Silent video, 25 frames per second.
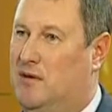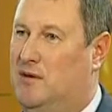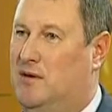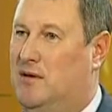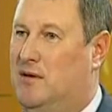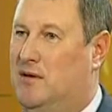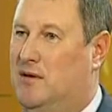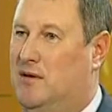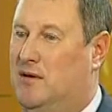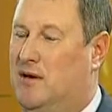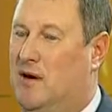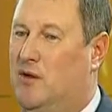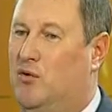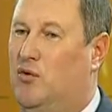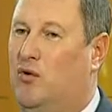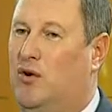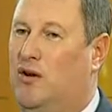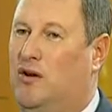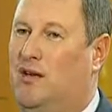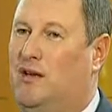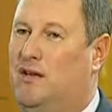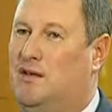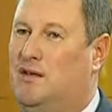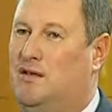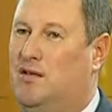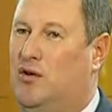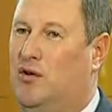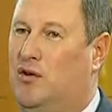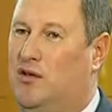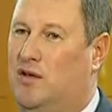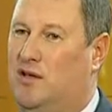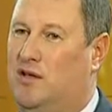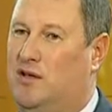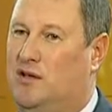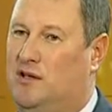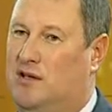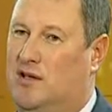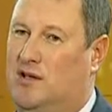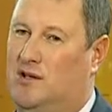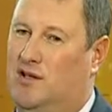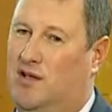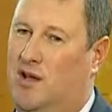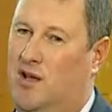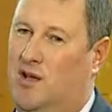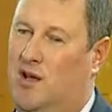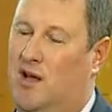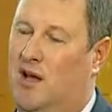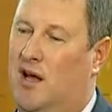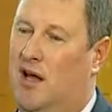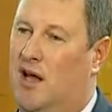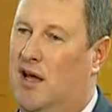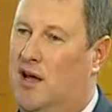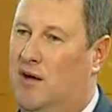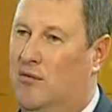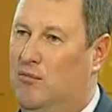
э, какой из зеленых насаждений,